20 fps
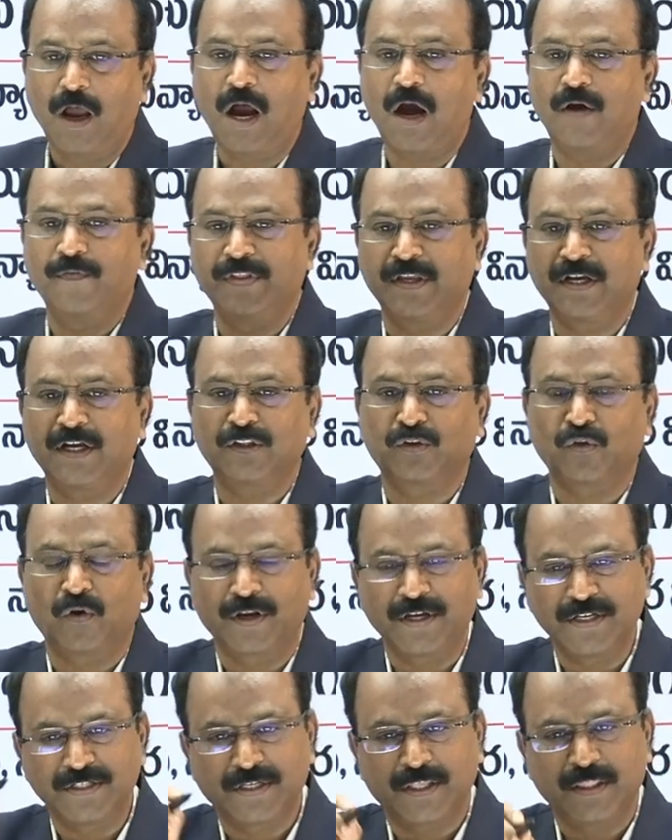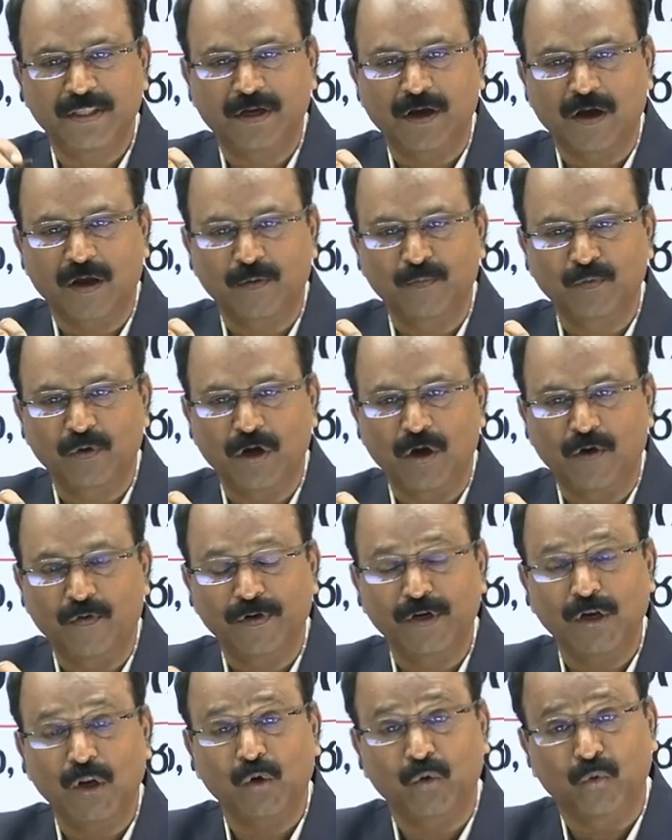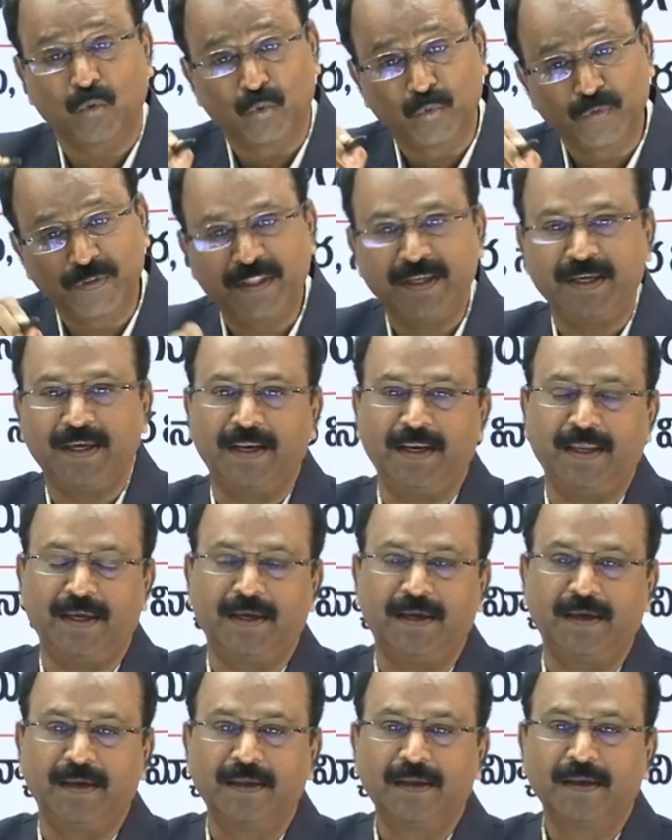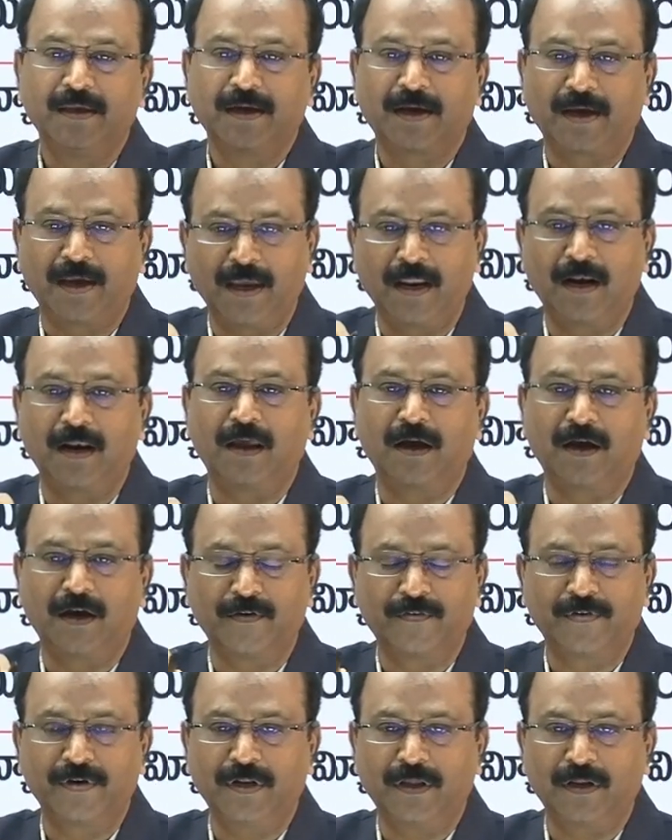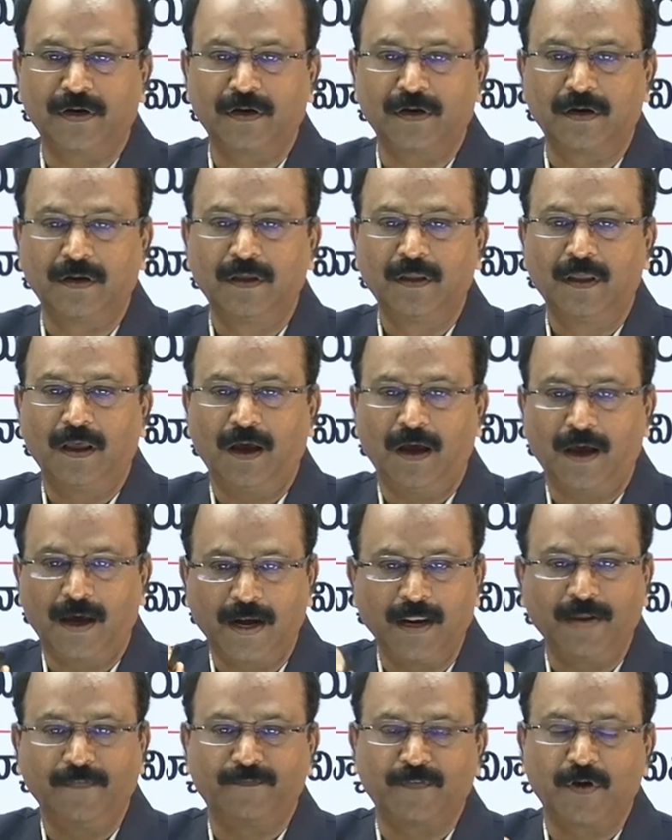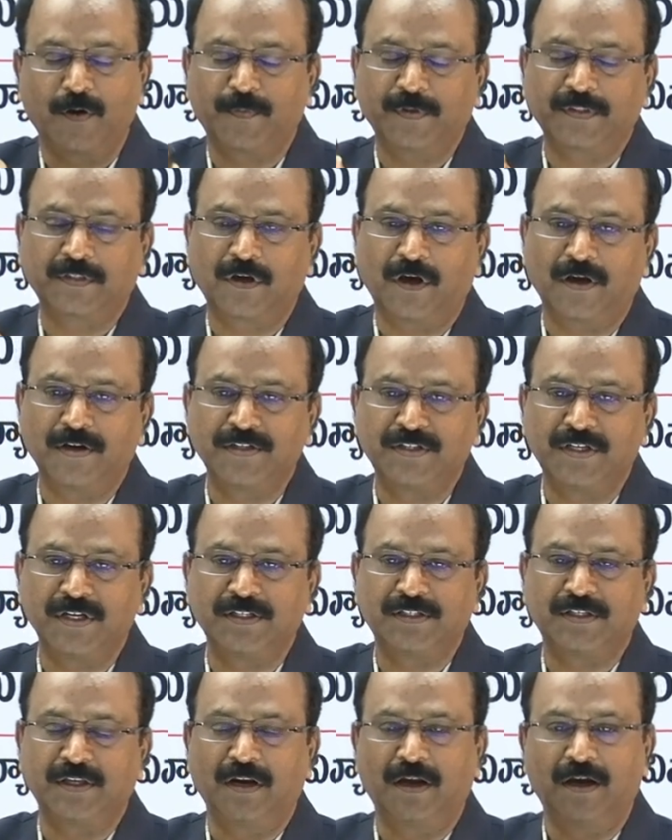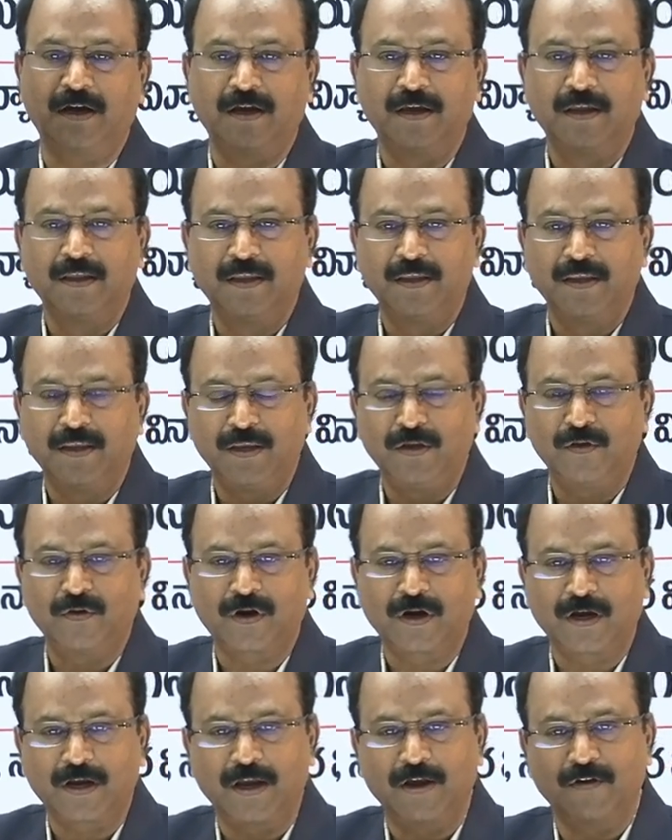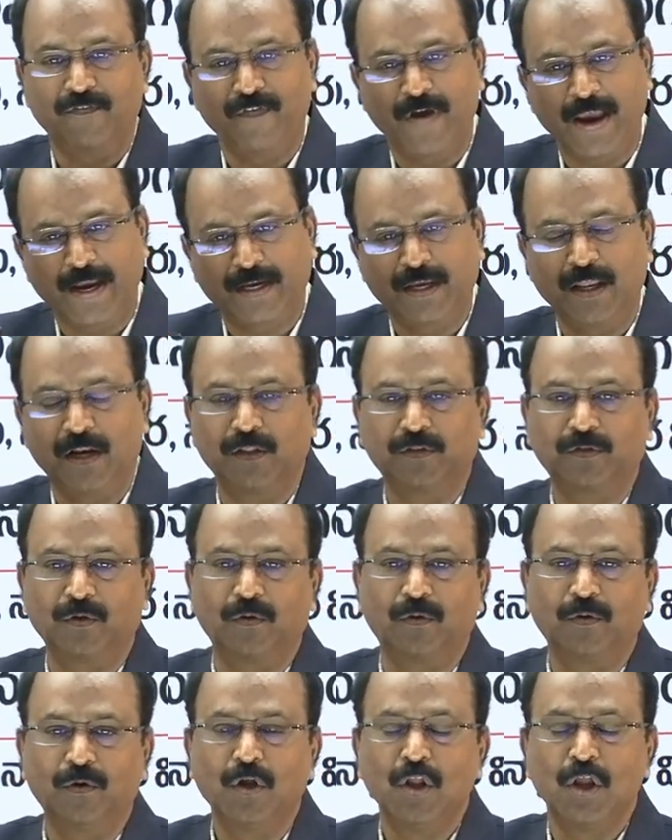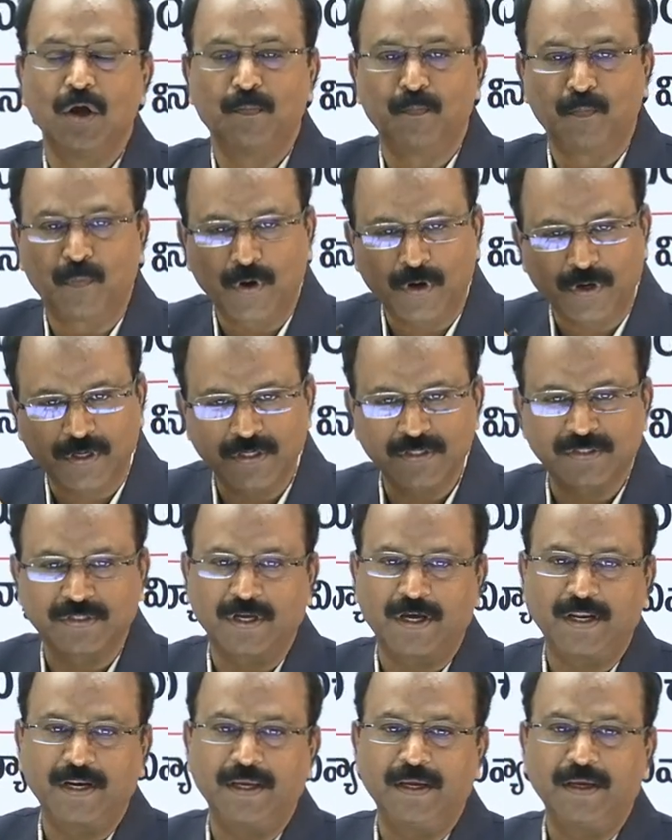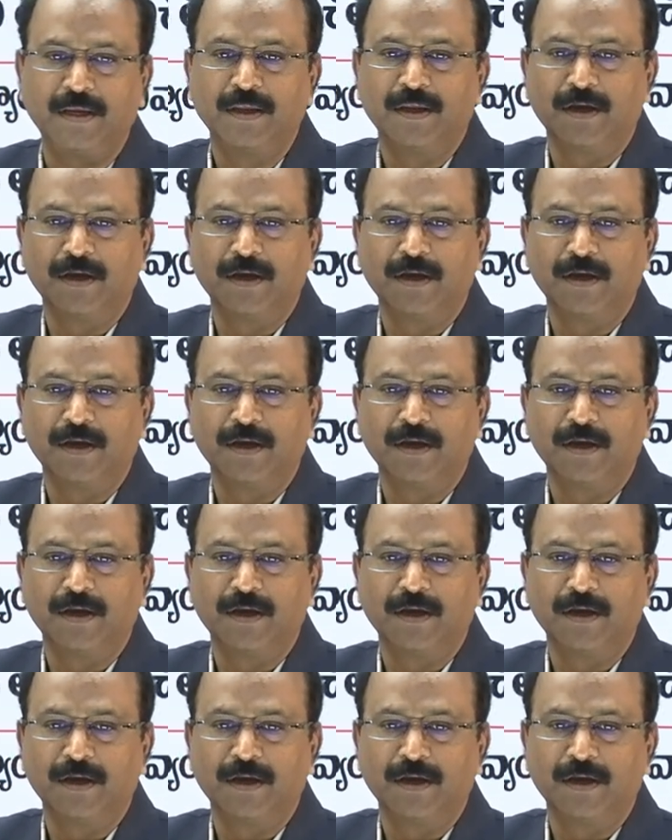ఆ విధంగా తొలగించే అధికారం గవర్నర్కు ఉంది అని కేరళ గవర్నర్ అరీఫ్ మహమ్మద్ ఖాన్ చేసిన యొక్క వ్యాఖ్యలతో మరొకసారి